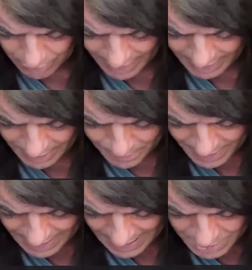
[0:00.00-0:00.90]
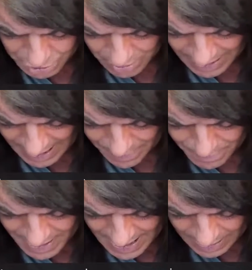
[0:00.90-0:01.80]
anni, per caso
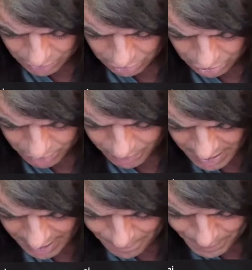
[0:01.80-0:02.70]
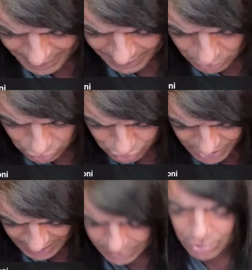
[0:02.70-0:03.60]
cambi auto e prendi un
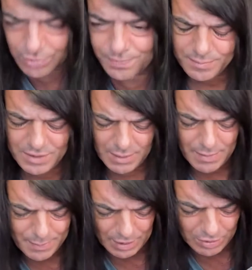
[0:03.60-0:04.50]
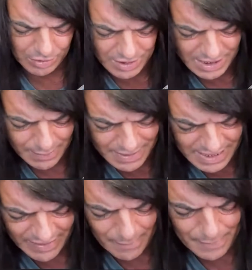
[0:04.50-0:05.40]
usato? Dimmi per cortesia, mi
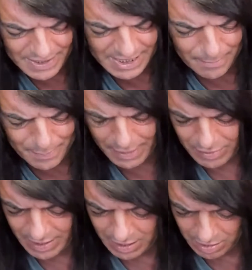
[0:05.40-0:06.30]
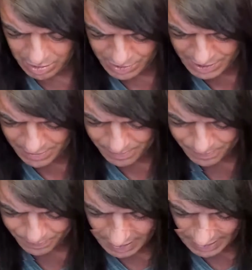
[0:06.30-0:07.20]
serve per sapere una cosa,
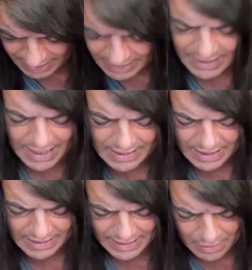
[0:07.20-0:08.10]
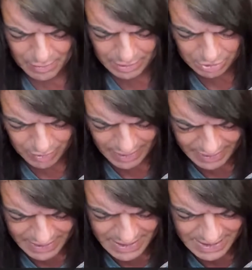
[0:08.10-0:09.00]
33-34
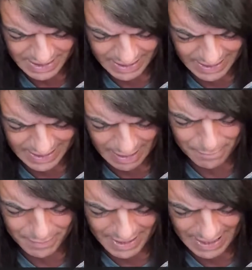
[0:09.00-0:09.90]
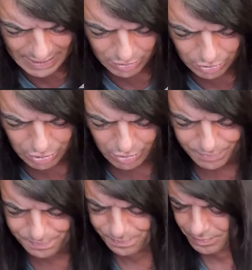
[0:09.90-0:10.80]
anni se cambi
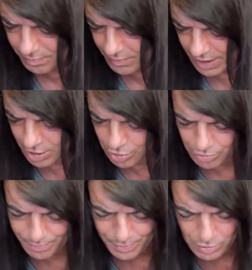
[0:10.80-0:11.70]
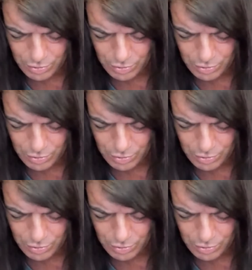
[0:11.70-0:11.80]
auto e compri un